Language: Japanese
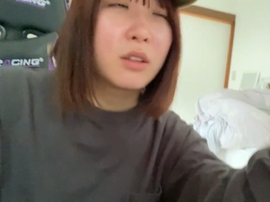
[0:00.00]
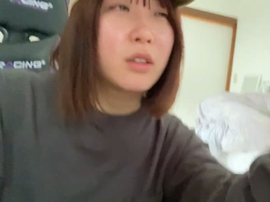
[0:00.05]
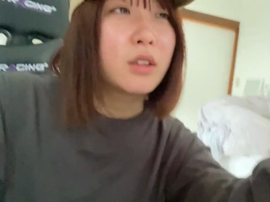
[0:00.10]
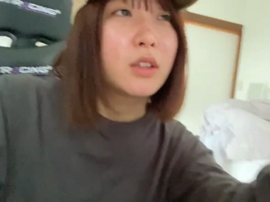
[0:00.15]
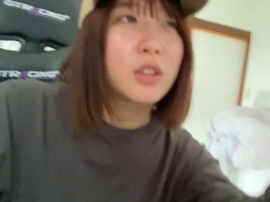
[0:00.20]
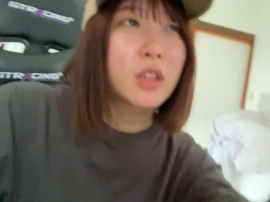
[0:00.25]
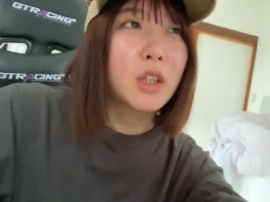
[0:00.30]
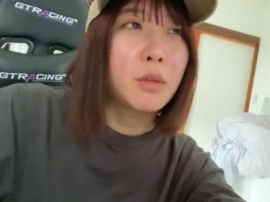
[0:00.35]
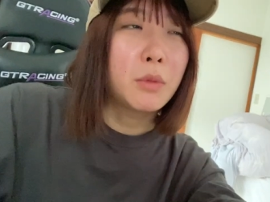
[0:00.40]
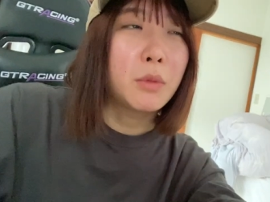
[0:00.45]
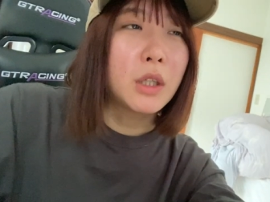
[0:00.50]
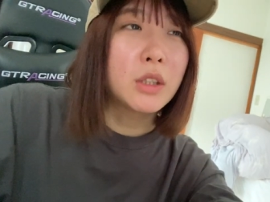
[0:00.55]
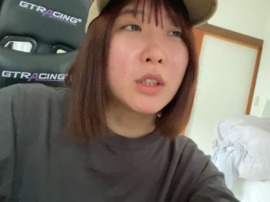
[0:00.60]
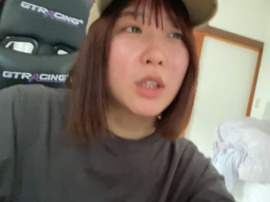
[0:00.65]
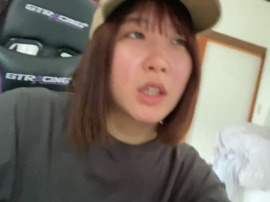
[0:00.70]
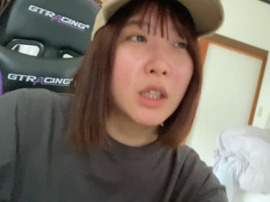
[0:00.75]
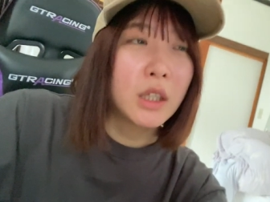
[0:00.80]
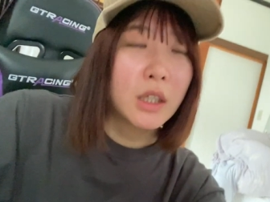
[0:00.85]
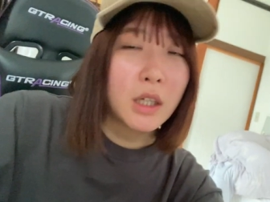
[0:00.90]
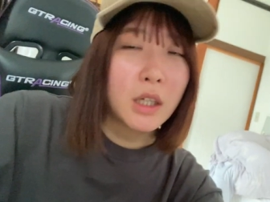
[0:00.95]
で、しかも朝
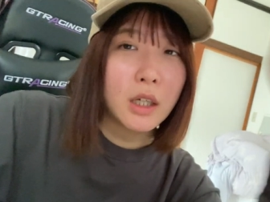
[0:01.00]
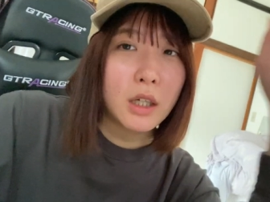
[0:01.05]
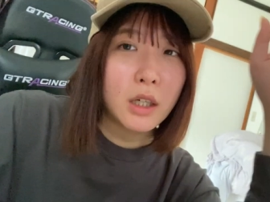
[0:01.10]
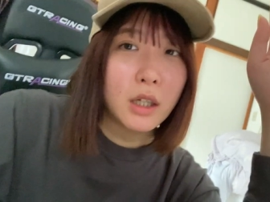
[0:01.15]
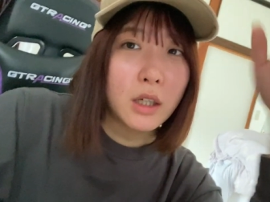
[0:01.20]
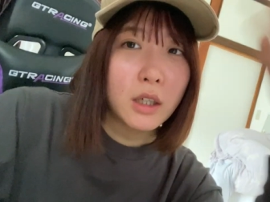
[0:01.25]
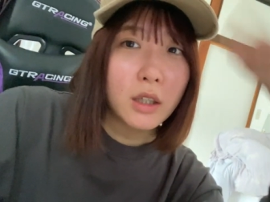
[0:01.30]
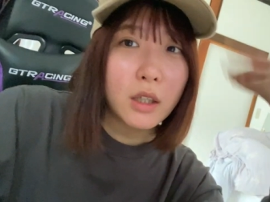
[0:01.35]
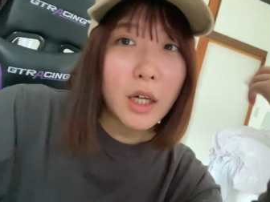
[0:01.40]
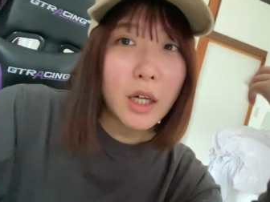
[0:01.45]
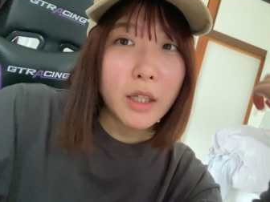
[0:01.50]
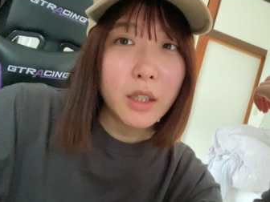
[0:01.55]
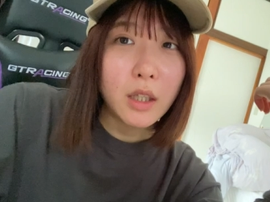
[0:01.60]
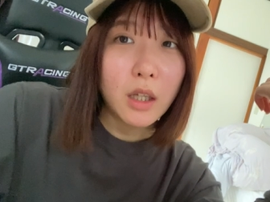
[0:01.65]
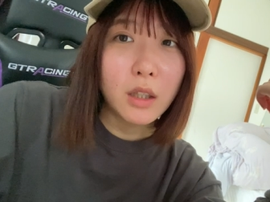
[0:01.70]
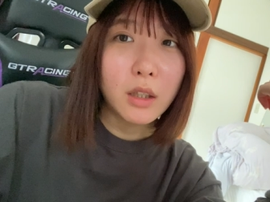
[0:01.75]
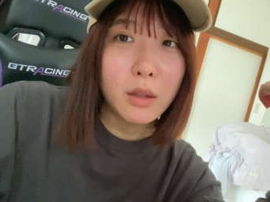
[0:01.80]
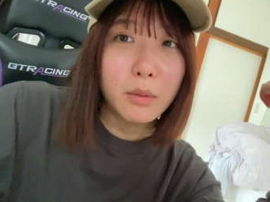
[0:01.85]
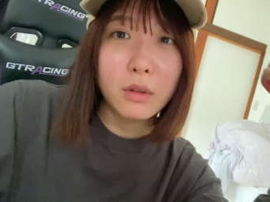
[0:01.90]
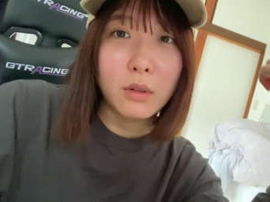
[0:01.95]
から階
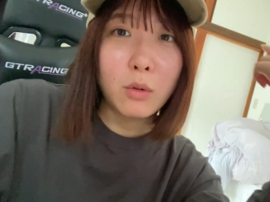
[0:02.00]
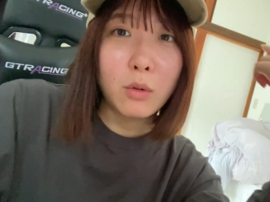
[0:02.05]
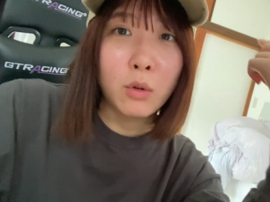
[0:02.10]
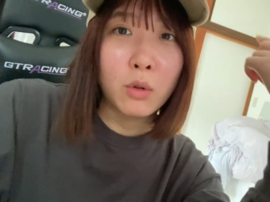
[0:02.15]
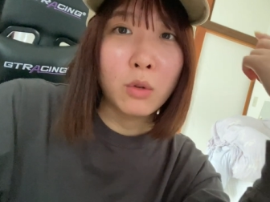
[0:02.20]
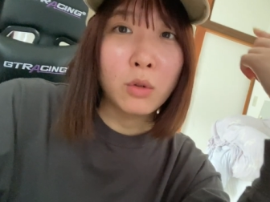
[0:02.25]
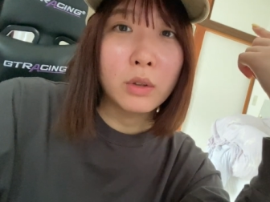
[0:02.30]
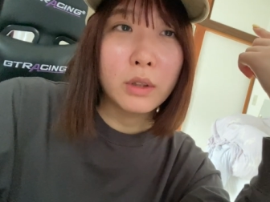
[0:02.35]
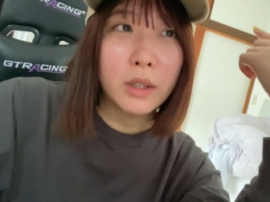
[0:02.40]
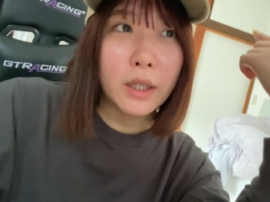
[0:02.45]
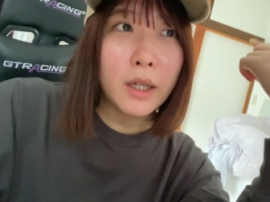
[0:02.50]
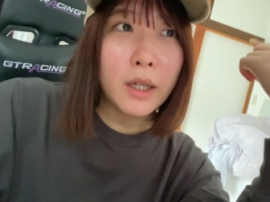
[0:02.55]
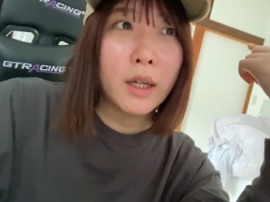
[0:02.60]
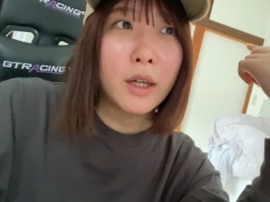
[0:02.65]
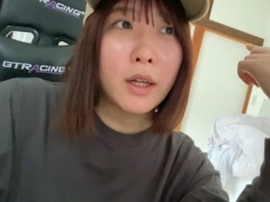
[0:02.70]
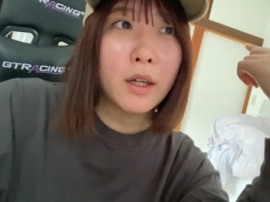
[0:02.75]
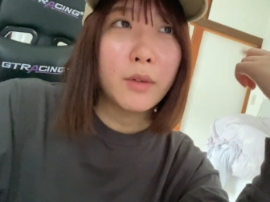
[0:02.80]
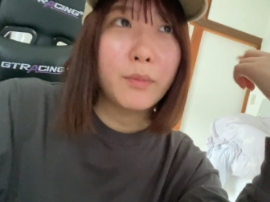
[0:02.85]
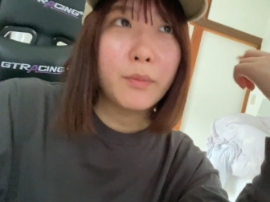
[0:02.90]
段で転んで、